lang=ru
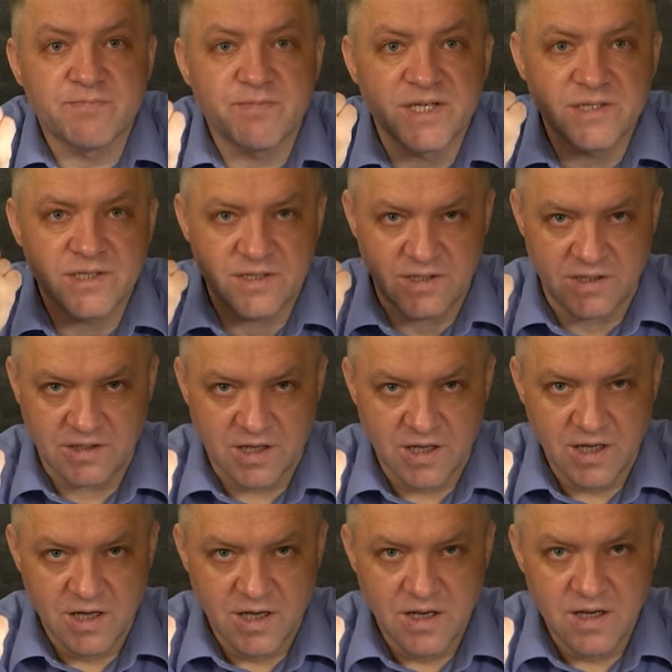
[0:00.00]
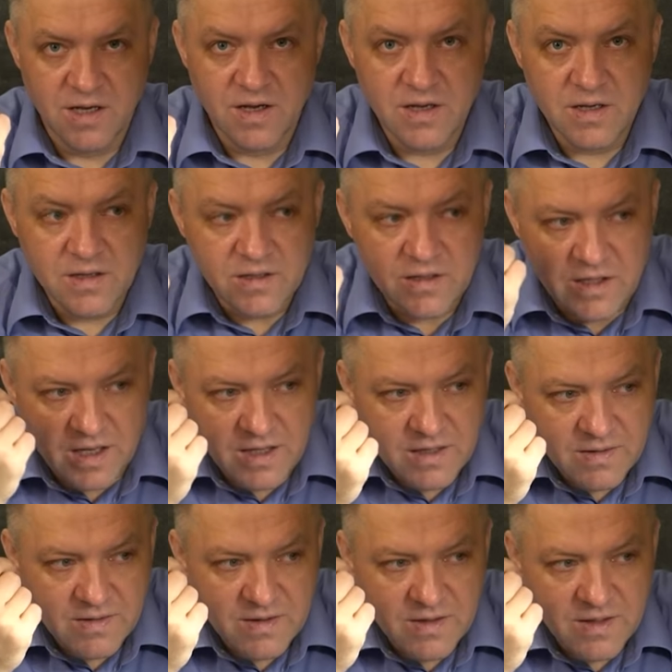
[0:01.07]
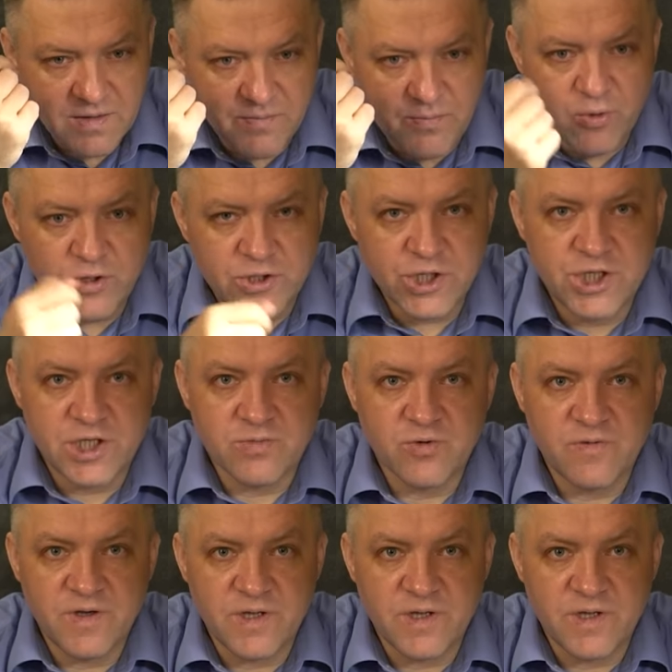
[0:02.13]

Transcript: спасти. Я больше чем